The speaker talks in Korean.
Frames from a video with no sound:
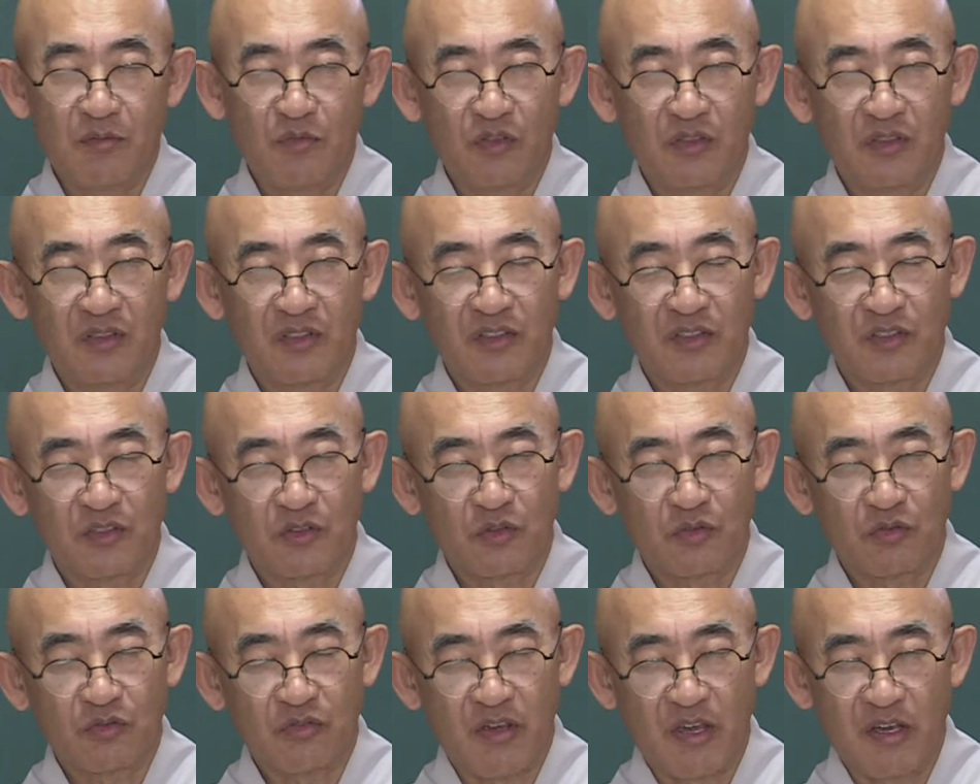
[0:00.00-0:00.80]

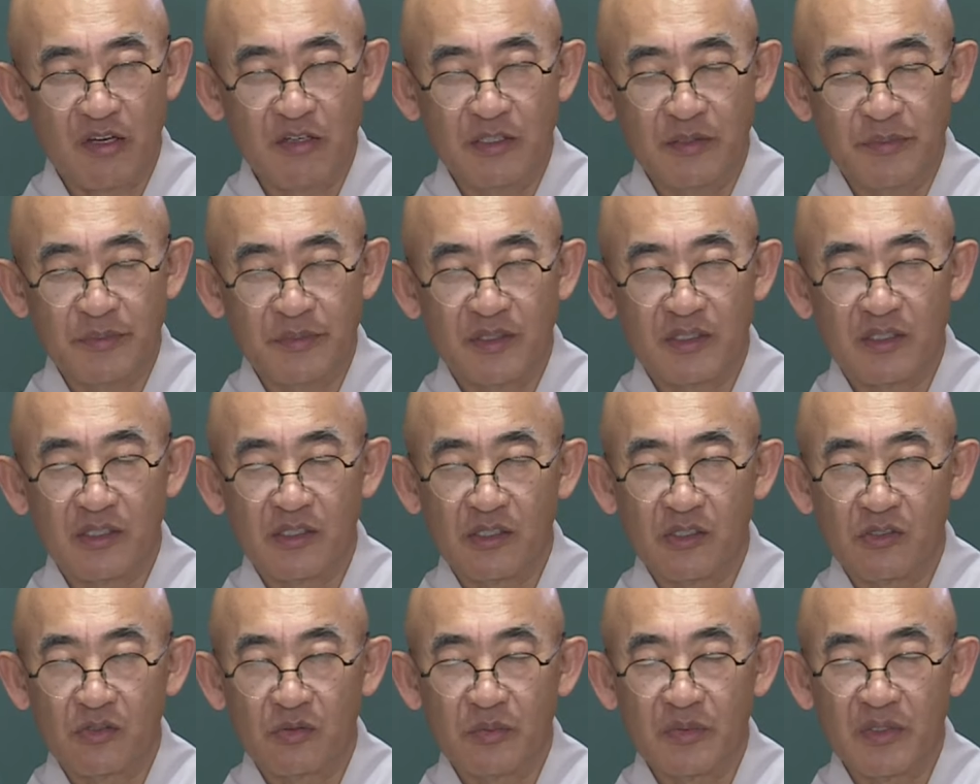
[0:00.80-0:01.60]
무너지고 굉음이
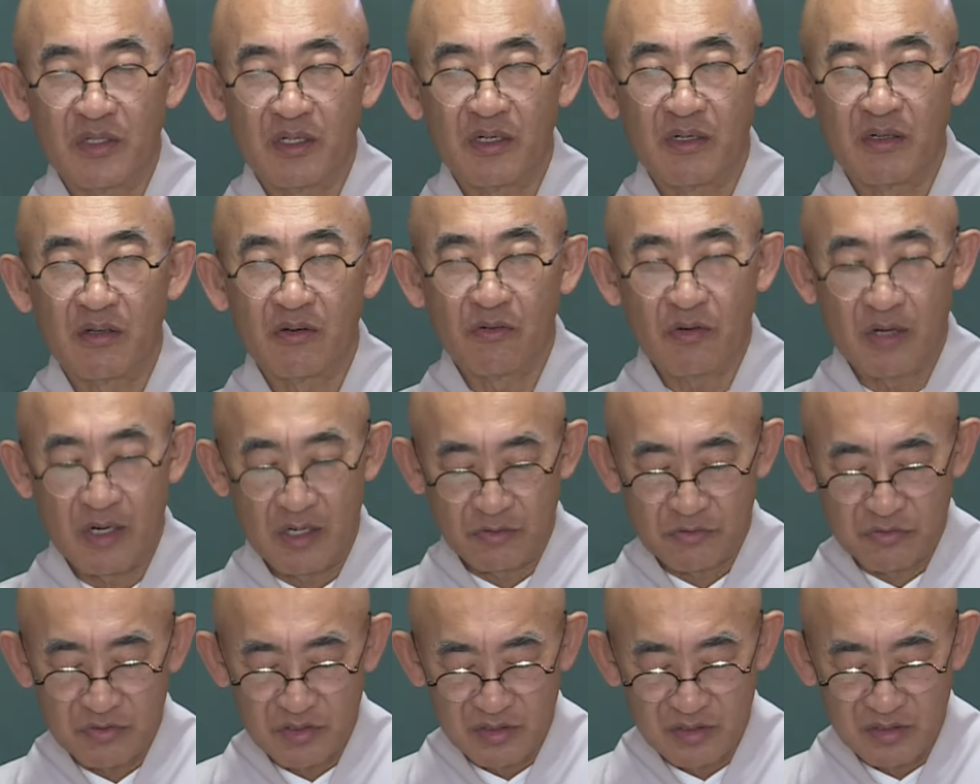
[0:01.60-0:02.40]
들리고 뭐 이런 걸로
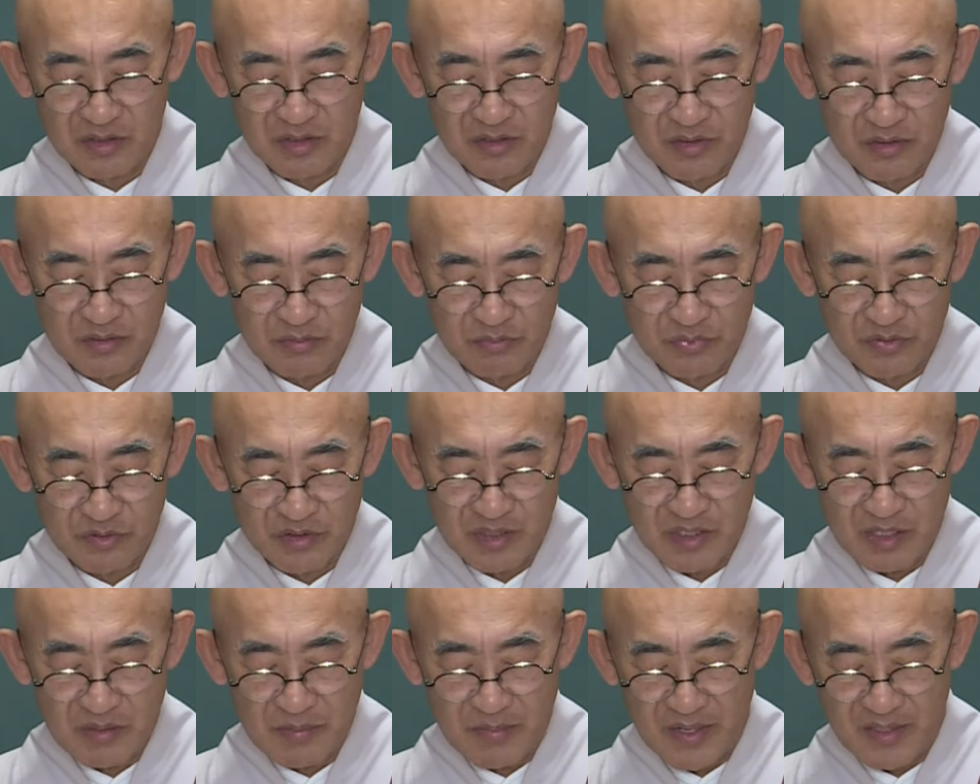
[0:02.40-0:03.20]
알고 있는
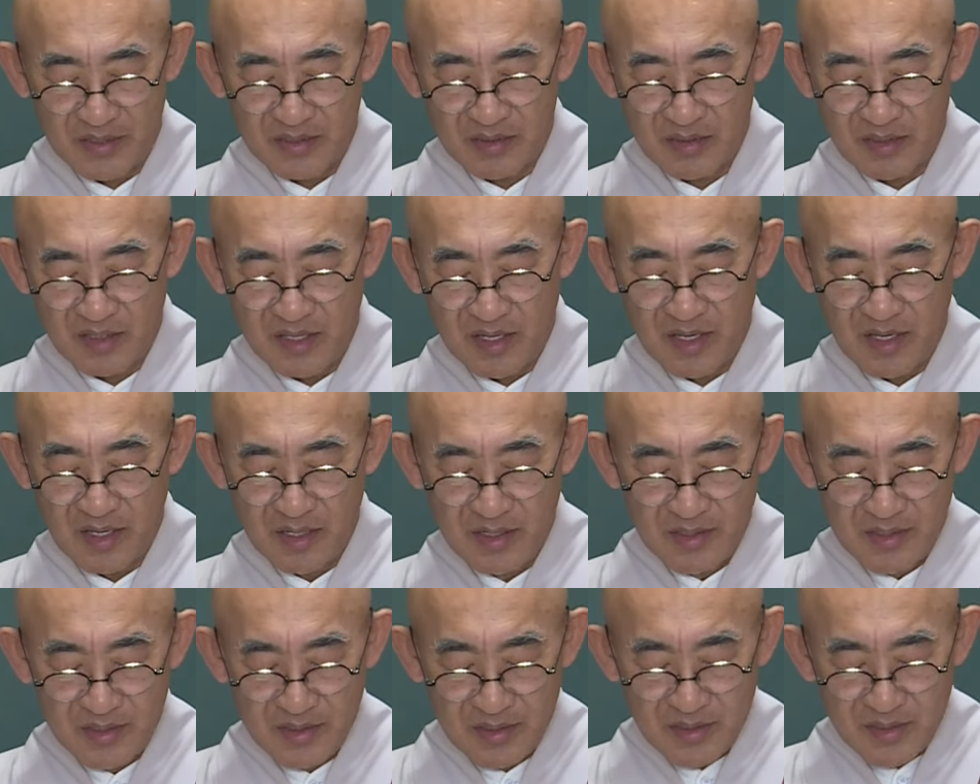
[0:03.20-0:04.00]
분들이 많은데
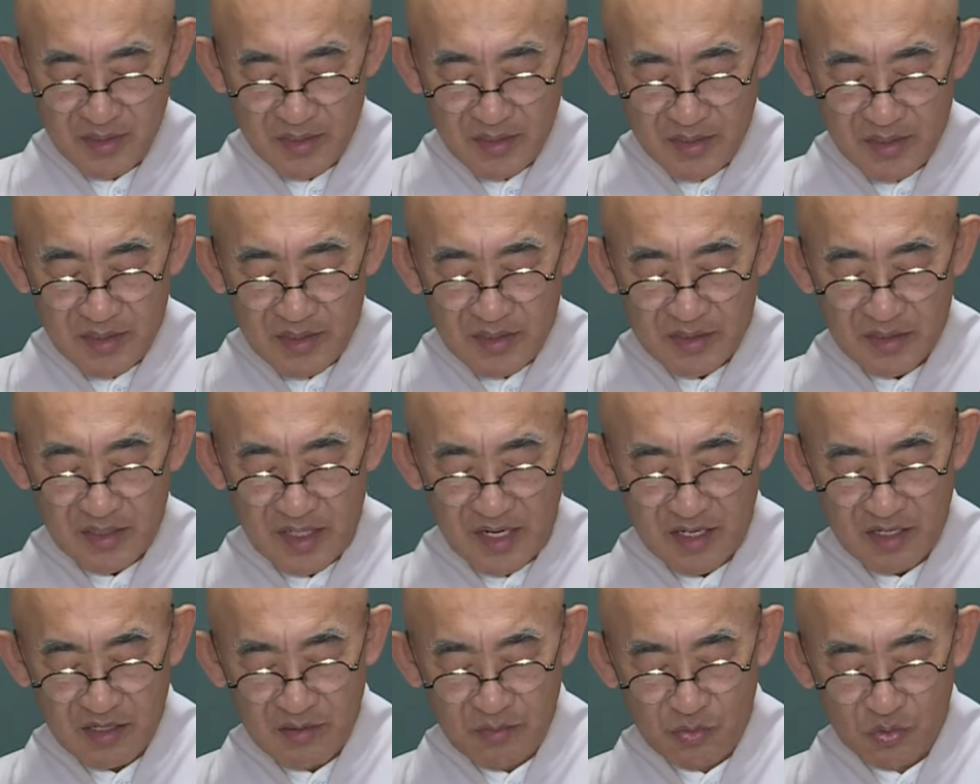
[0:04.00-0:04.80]

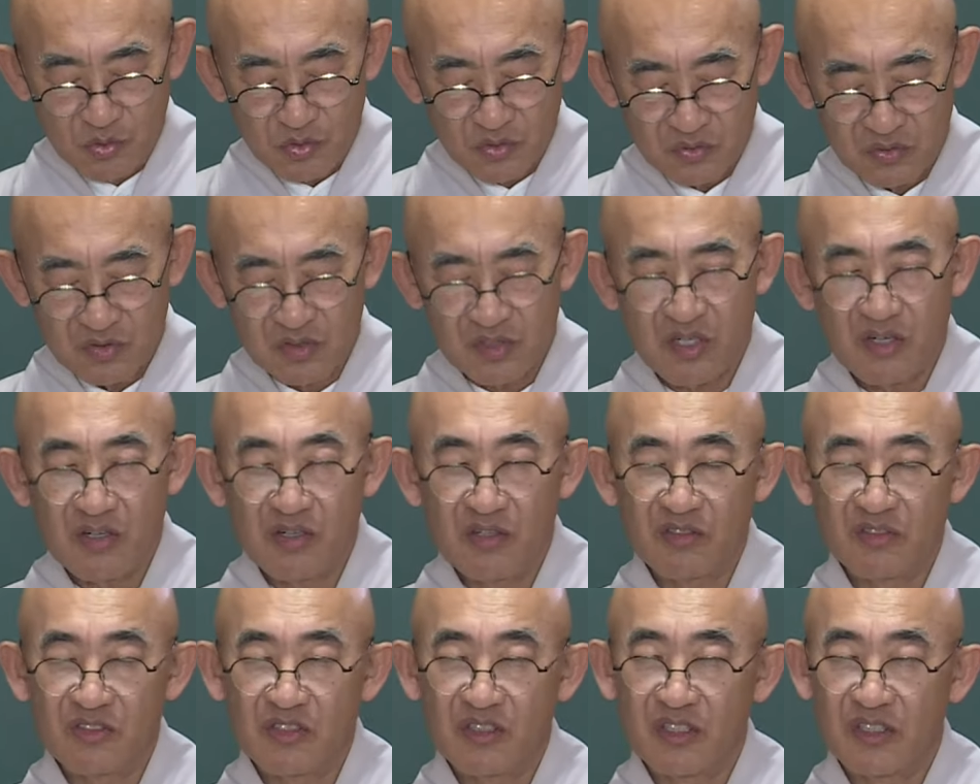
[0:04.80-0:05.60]
땅이 모두
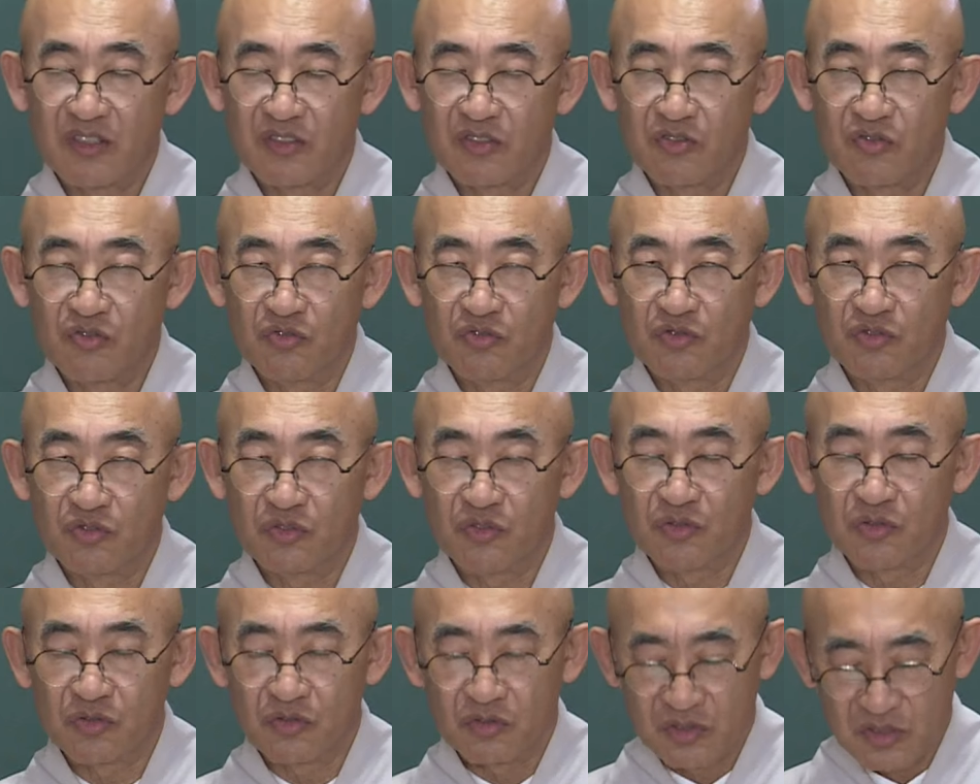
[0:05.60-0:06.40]
청정해서
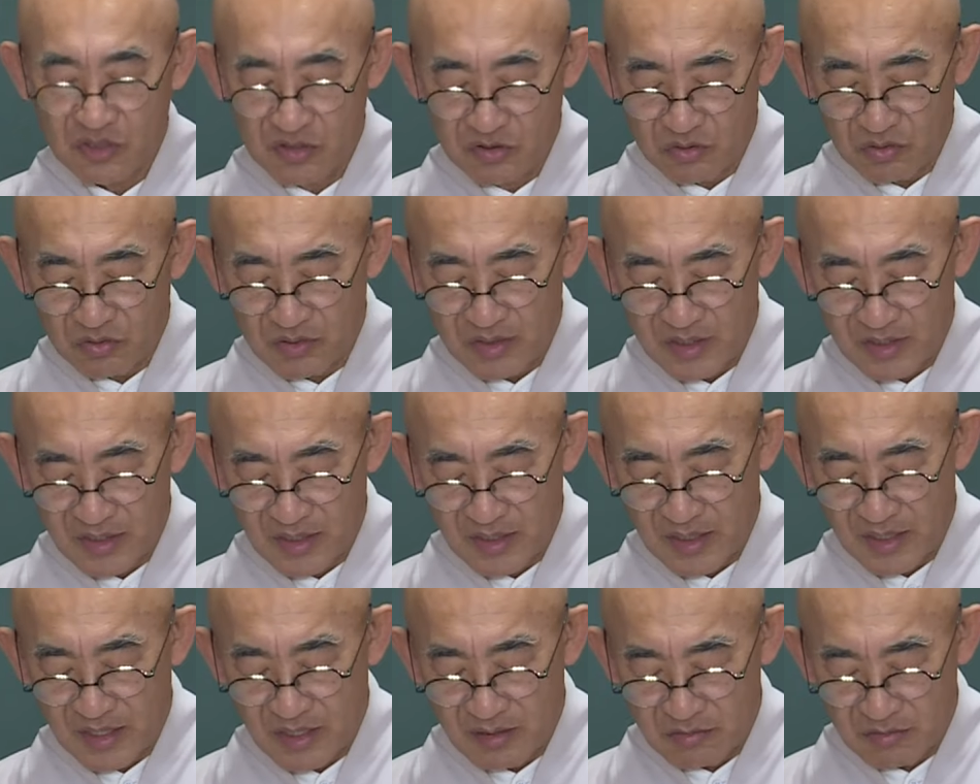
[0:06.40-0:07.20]
육종으로
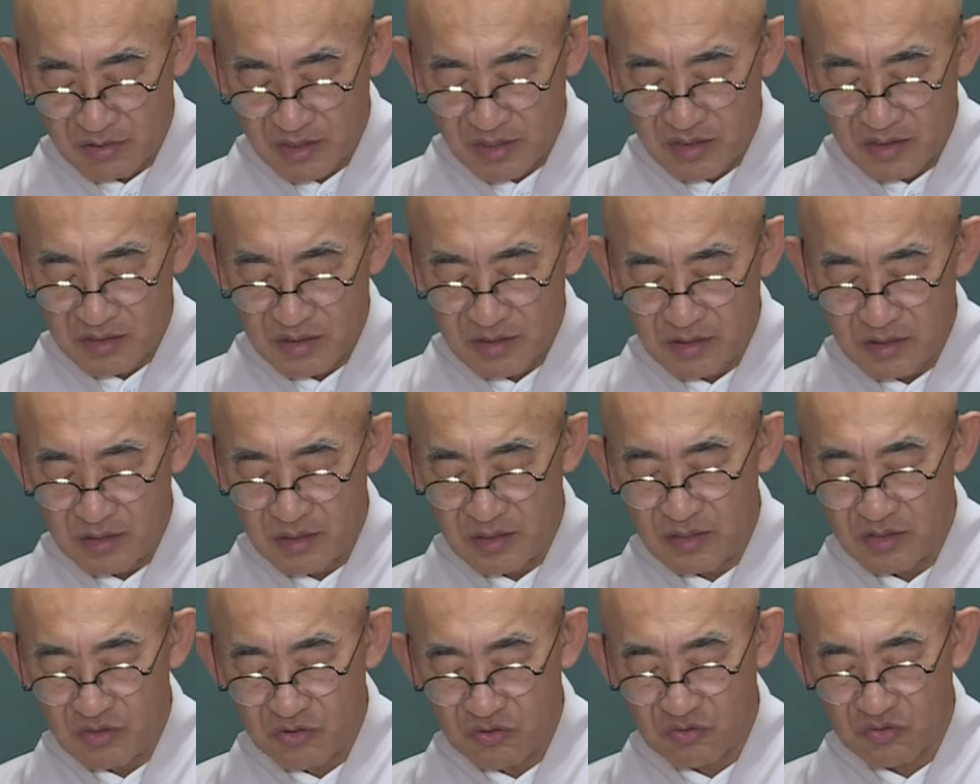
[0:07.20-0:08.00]
진동했다라고 하는
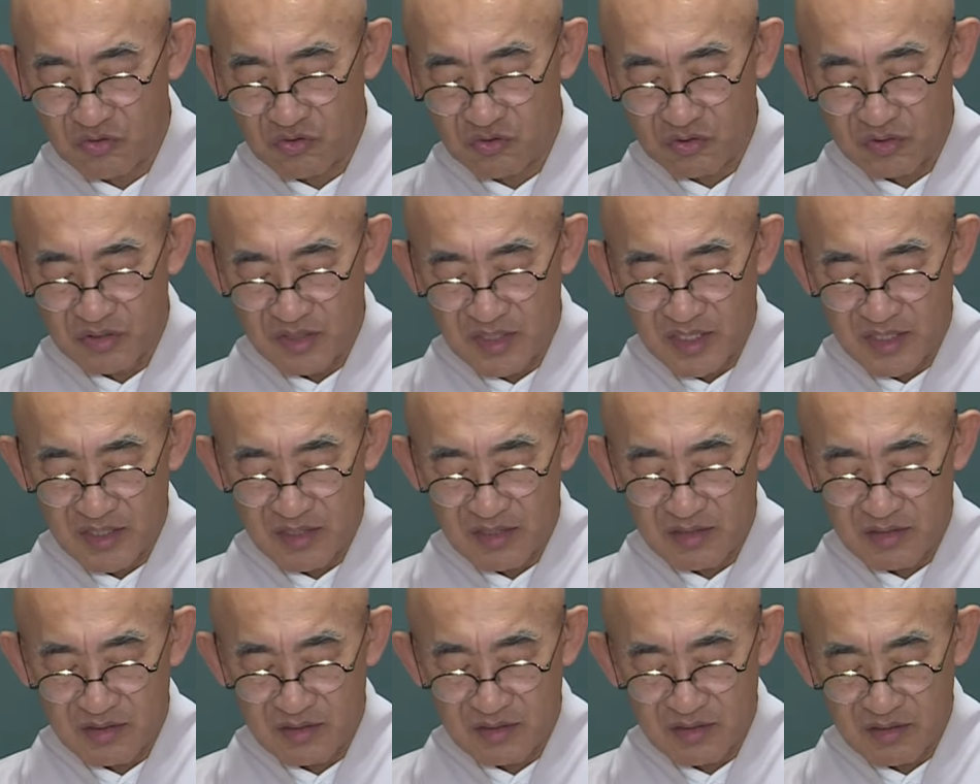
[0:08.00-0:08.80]
어,
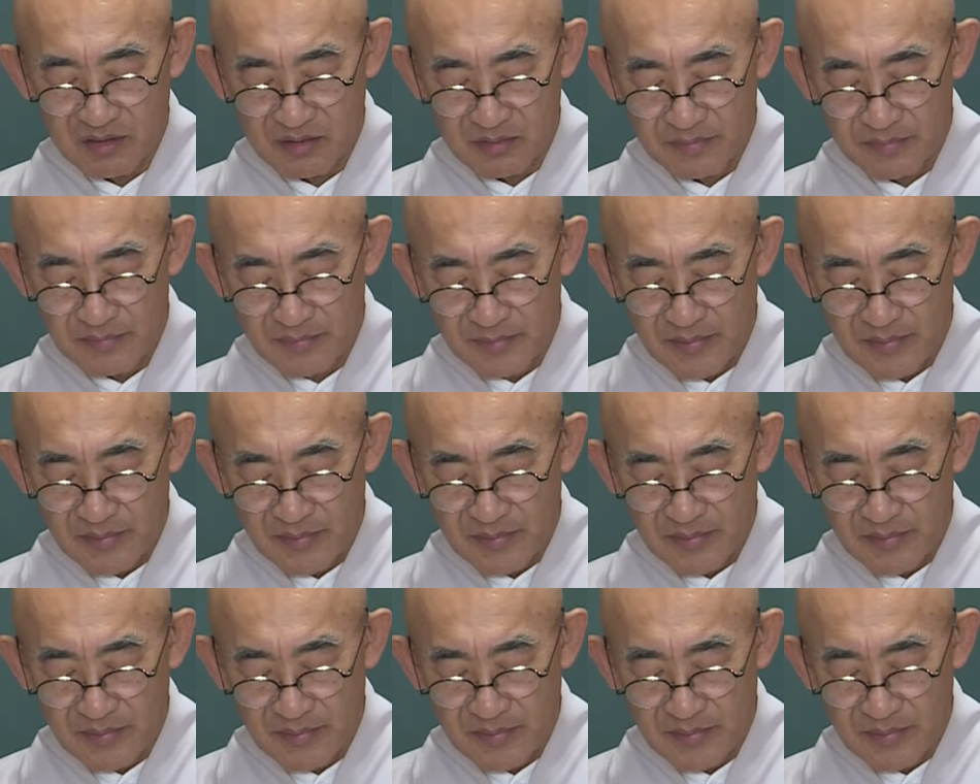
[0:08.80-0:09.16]
육종이라는 것은